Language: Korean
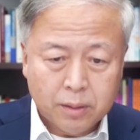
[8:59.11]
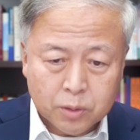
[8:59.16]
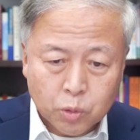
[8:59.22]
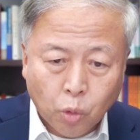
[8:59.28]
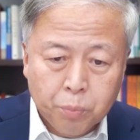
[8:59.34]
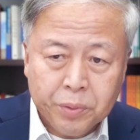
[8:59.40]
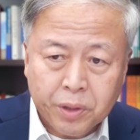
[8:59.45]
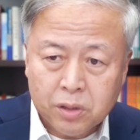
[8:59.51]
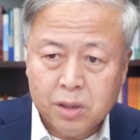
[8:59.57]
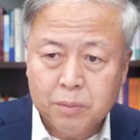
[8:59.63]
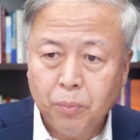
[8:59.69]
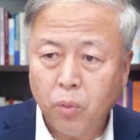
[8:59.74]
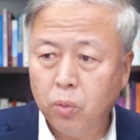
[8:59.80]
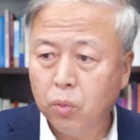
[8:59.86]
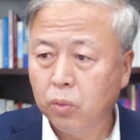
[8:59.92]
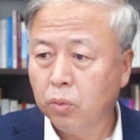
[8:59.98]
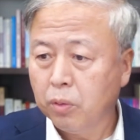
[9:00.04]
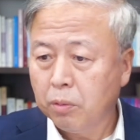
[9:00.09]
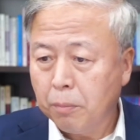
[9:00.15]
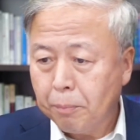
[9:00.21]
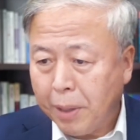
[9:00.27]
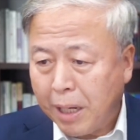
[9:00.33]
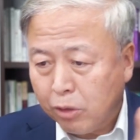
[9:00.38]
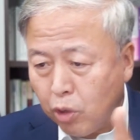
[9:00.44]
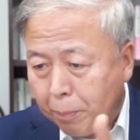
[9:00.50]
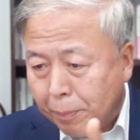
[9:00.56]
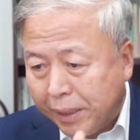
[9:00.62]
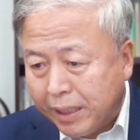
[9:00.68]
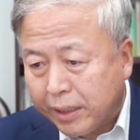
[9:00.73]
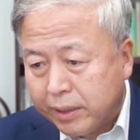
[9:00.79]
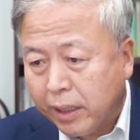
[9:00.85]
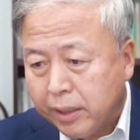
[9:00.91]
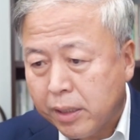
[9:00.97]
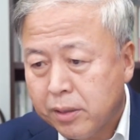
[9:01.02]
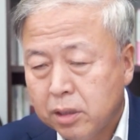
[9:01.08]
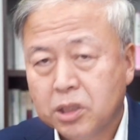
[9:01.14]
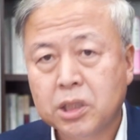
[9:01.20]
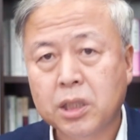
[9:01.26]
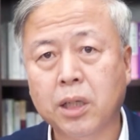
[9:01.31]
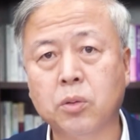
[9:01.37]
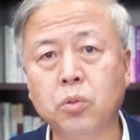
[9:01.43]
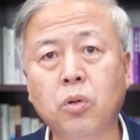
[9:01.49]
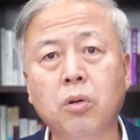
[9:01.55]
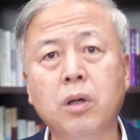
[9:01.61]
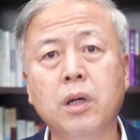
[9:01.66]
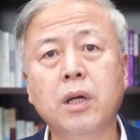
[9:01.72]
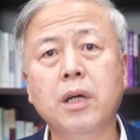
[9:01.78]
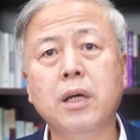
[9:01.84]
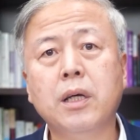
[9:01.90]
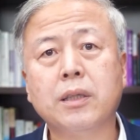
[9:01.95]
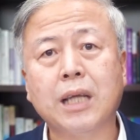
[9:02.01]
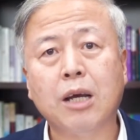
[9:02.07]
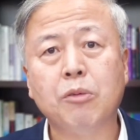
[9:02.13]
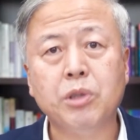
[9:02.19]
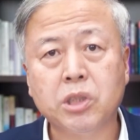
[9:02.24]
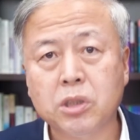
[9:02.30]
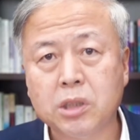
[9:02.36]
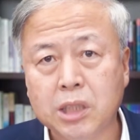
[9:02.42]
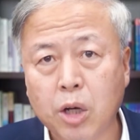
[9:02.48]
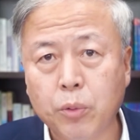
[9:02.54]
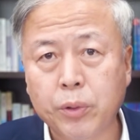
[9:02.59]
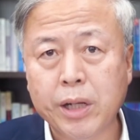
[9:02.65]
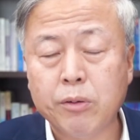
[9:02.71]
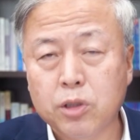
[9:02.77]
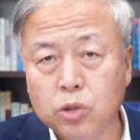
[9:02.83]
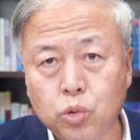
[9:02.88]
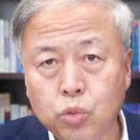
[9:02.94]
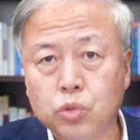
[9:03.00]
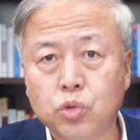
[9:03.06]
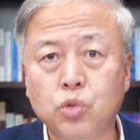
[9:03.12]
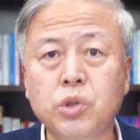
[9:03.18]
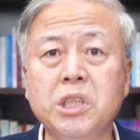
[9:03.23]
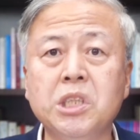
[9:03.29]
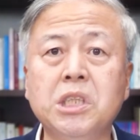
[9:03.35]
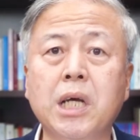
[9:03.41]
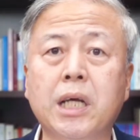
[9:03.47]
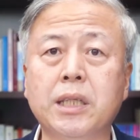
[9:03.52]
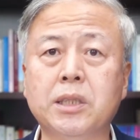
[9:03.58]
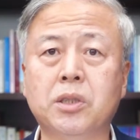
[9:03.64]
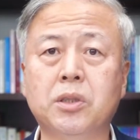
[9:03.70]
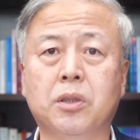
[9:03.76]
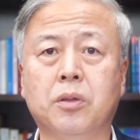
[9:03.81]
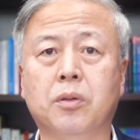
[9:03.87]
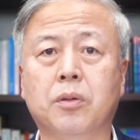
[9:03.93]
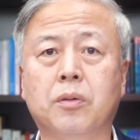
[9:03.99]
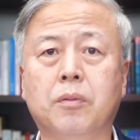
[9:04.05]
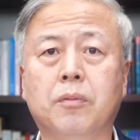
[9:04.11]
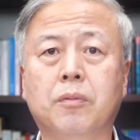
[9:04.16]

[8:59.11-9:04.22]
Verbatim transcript: 용변을 보고 바로 앞에 나타났을지라도 다윗은 사울 왕을 죽이지 않았어요.